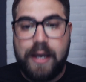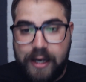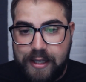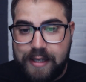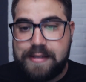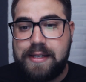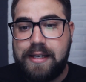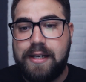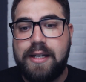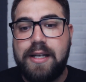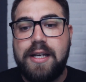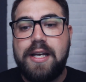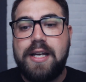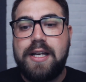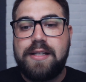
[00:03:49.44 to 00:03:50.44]
Es decir,
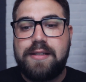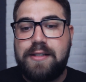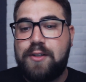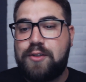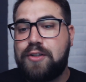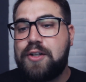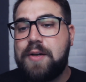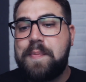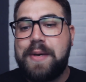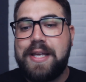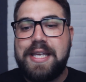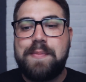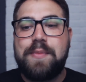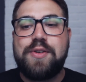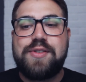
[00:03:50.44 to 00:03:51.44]
si nosotros
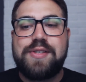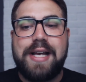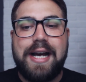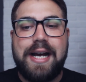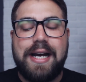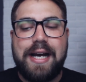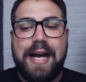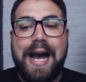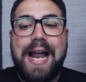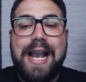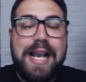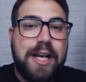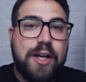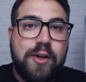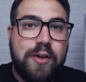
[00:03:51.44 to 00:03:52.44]
medimos
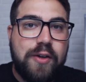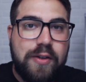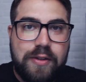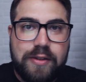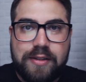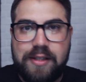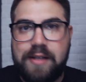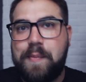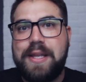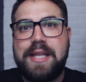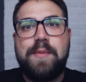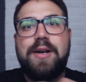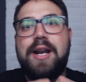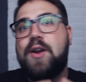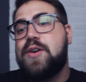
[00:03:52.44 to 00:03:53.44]
algo, si
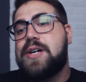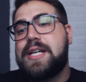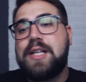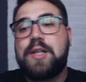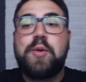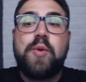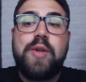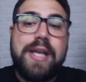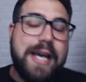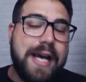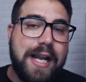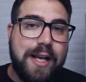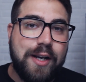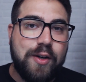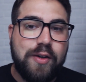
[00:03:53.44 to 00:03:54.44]
medimos la longitud de
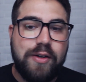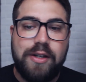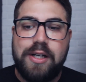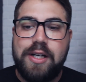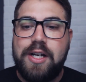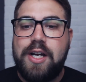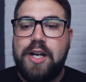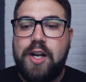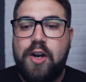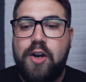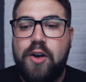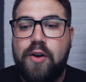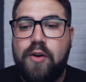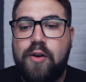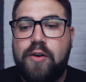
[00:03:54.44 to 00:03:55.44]
algo,
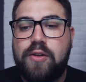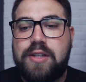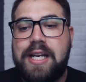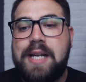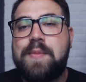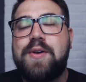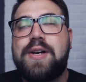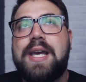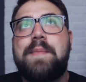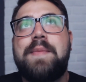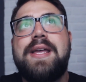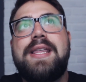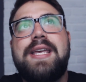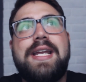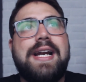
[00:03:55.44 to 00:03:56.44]
lo tenemos que
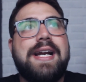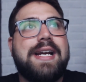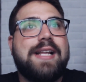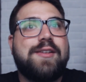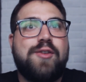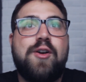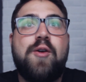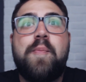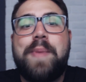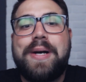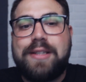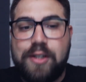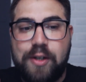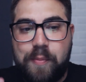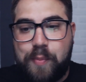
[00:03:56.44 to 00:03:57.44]
medir en relación a un
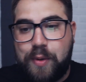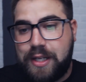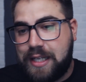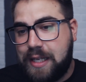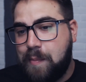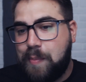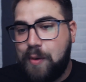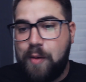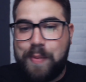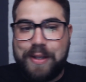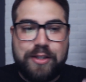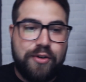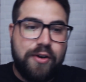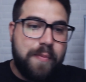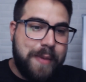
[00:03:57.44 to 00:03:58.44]
patrón, por ejemplo, el
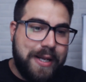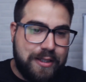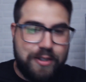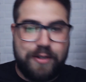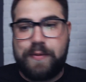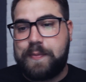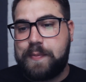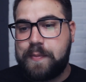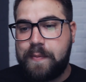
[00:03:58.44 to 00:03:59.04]
patrón metro.